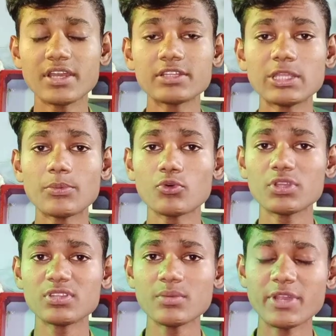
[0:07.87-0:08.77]
डेट थी वो
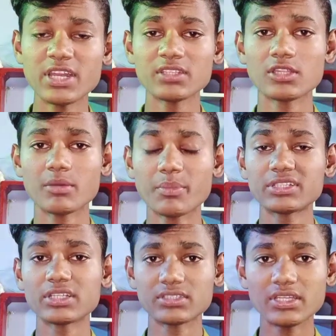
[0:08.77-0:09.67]
इसी महीने
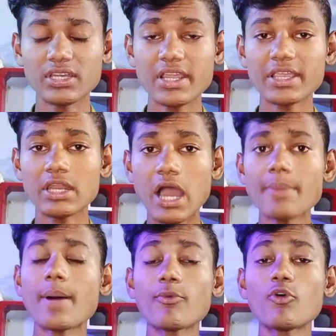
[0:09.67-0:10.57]
दिसंबर तक थी लेकिन
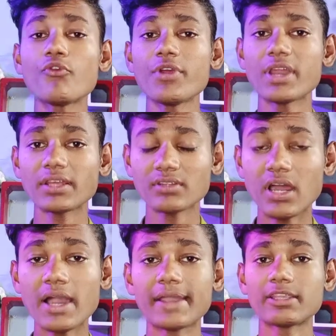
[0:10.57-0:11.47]
अब आपको फ्री
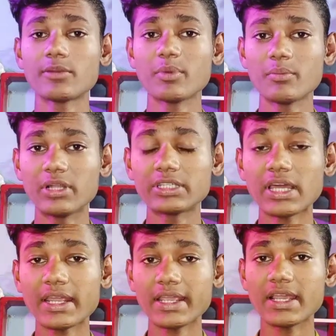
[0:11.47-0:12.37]
राशन आगे चल भी
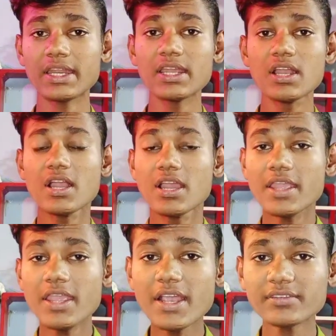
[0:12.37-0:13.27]
मिलता रहेगा यानी
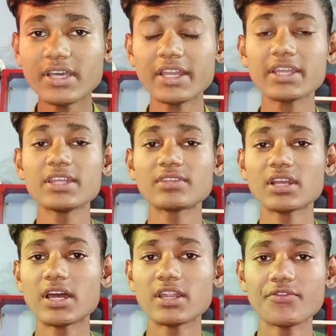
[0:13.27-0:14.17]
एक साल के लिए
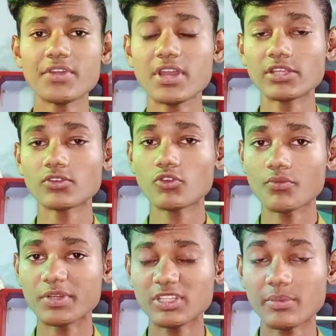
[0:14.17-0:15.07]
सरकार ने फ्री राशन
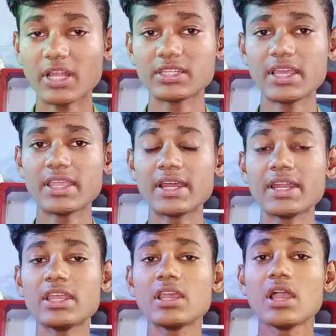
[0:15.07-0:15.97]
को फिर से बढ़ा दिया
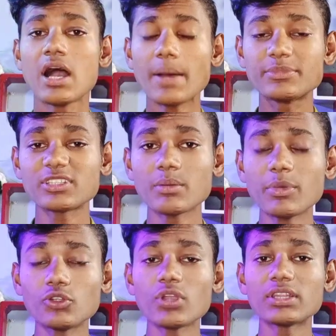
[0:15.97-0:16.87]
यानी अब दिसंबर